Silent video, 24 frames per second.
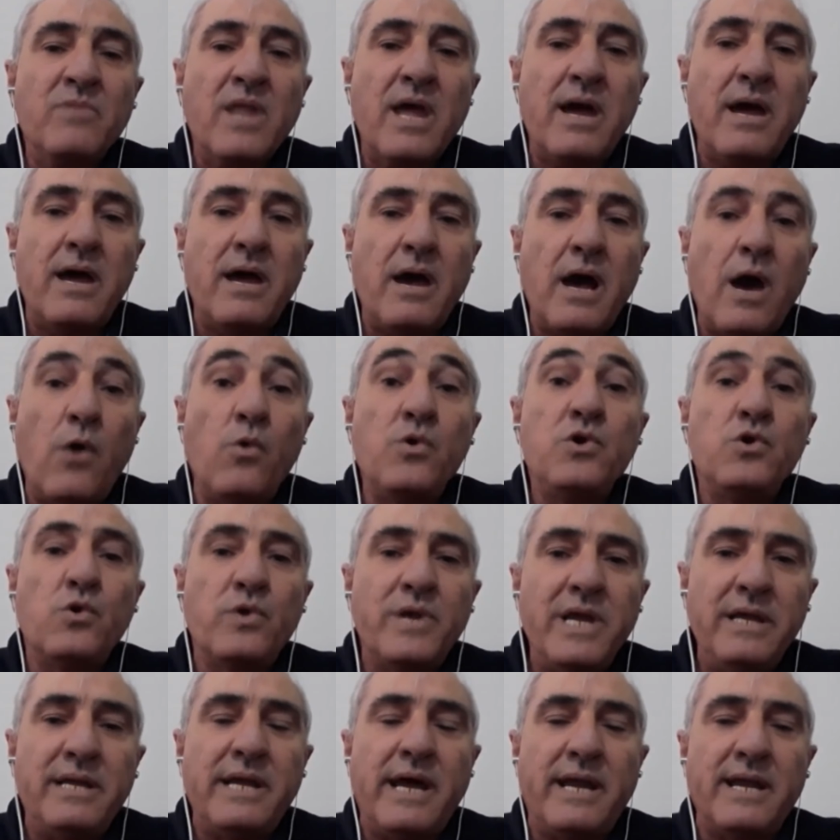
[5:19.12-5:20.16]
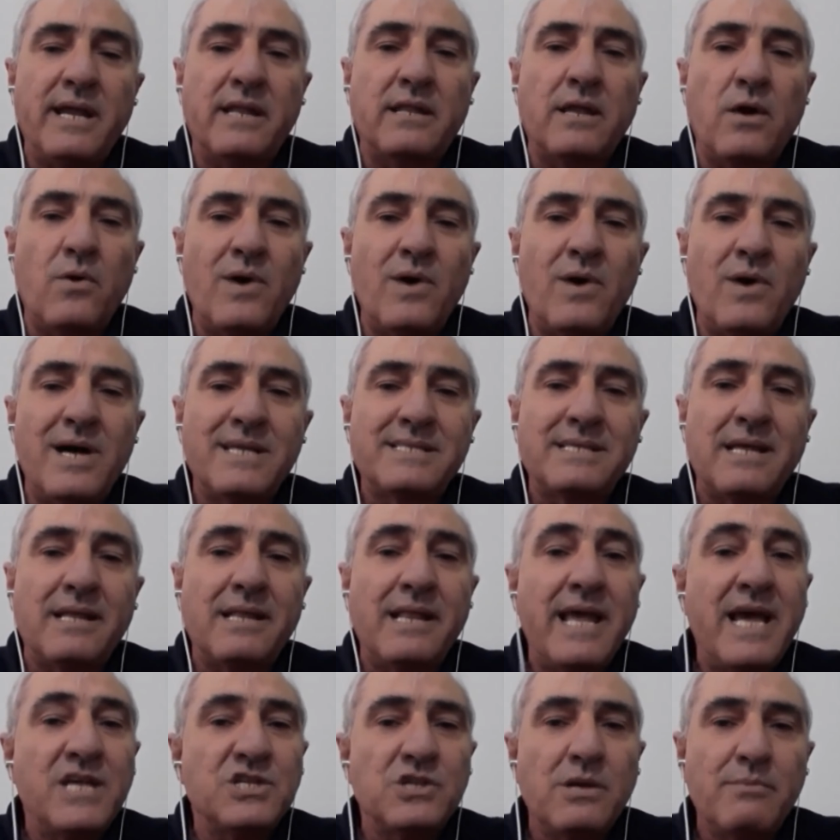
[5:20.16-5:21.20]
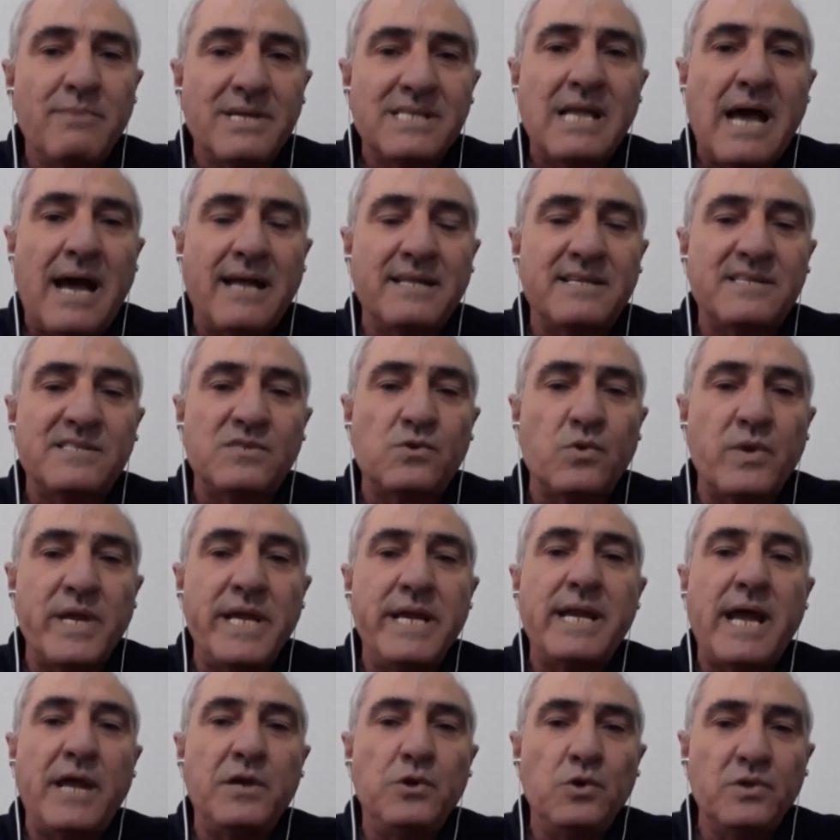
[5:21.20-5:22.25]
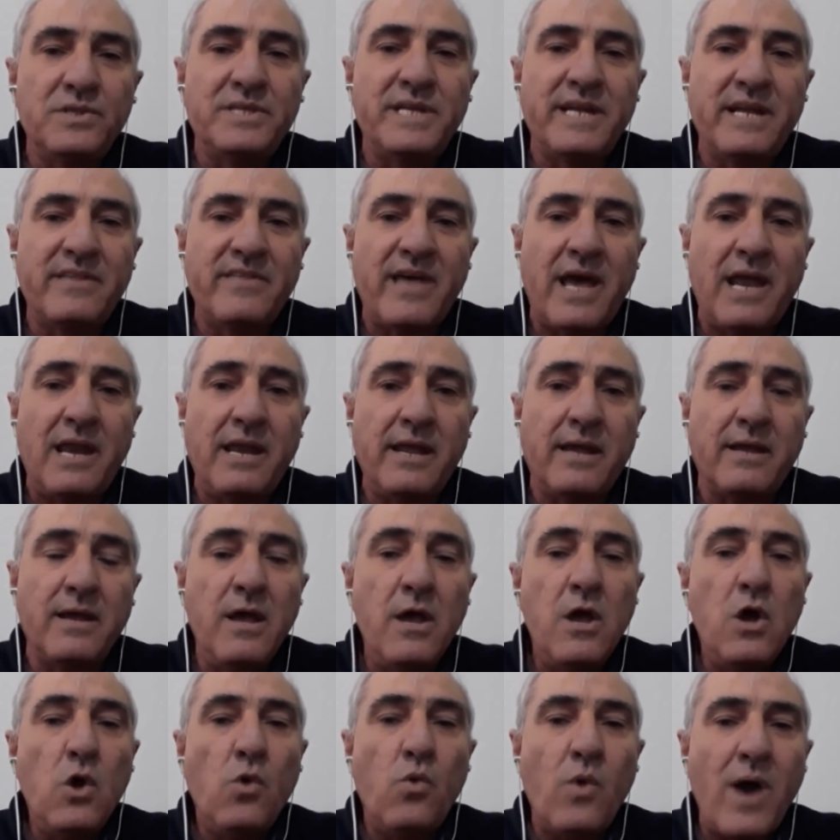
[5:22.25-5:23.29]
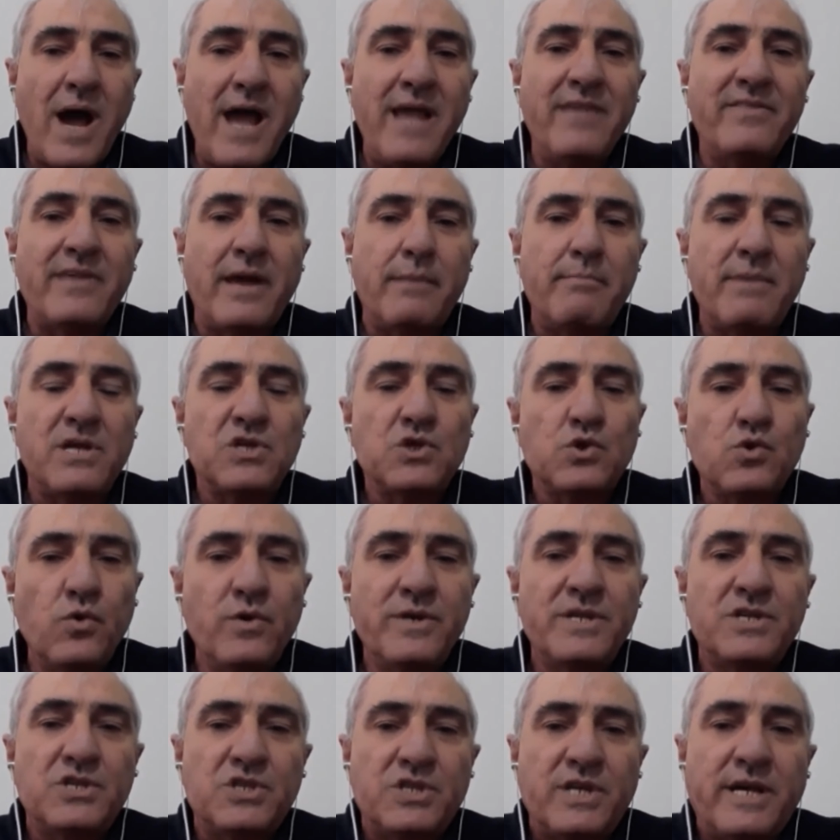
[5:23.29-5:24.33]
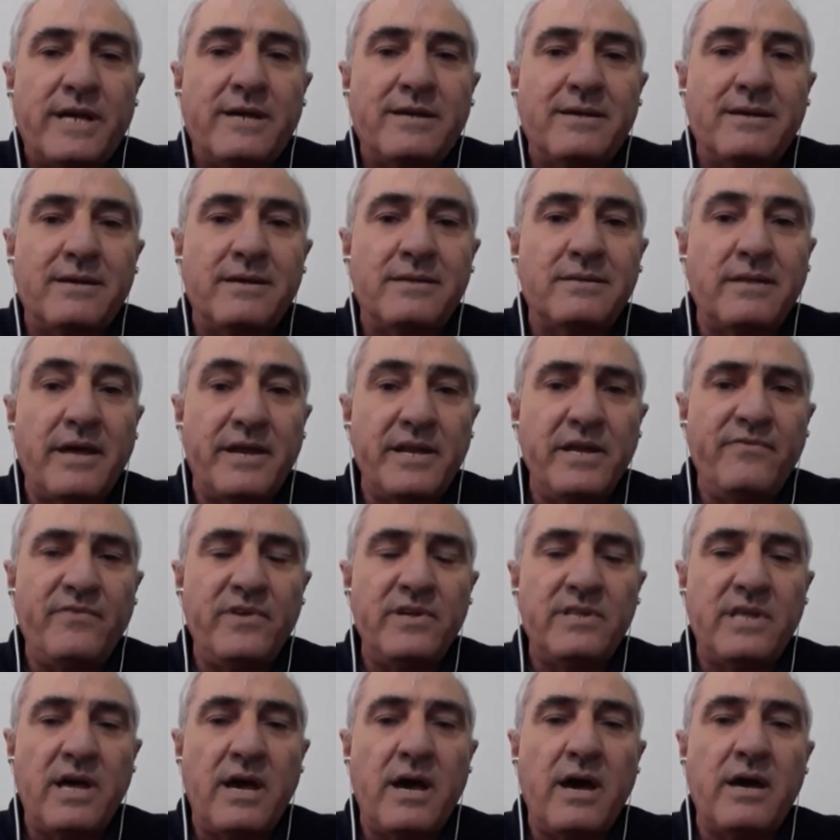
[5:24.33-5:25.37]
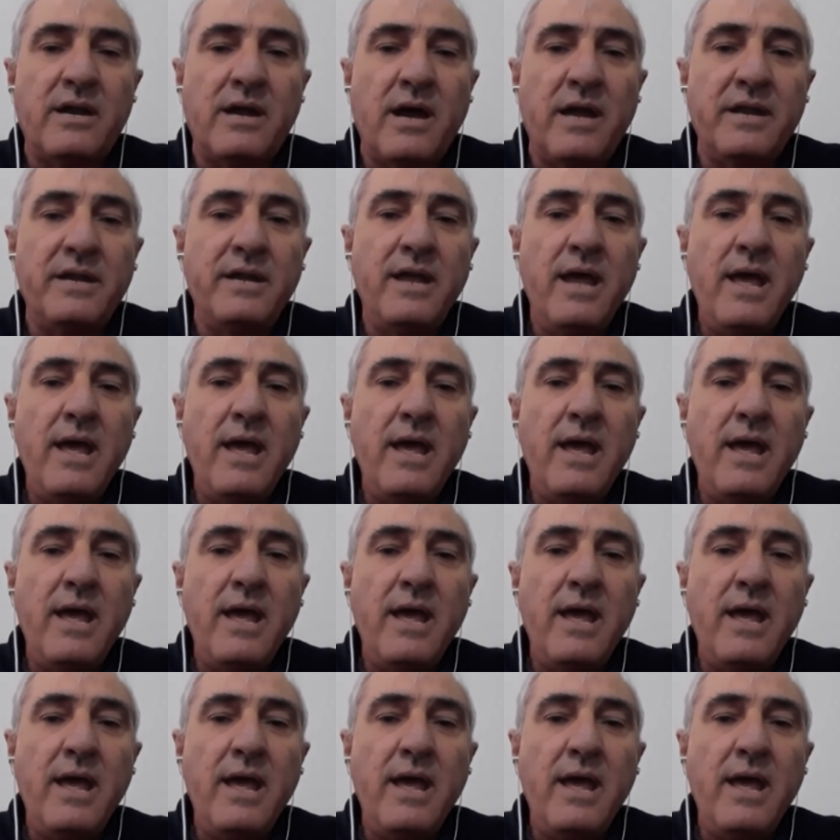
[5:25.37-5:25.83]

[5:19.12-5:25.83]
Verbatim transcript: آه، أو يريد أن يتواصل لأجل مصلحة السوريين أن يدرك ذلك وأيضا مشكور الشيخ طريف إذا أراد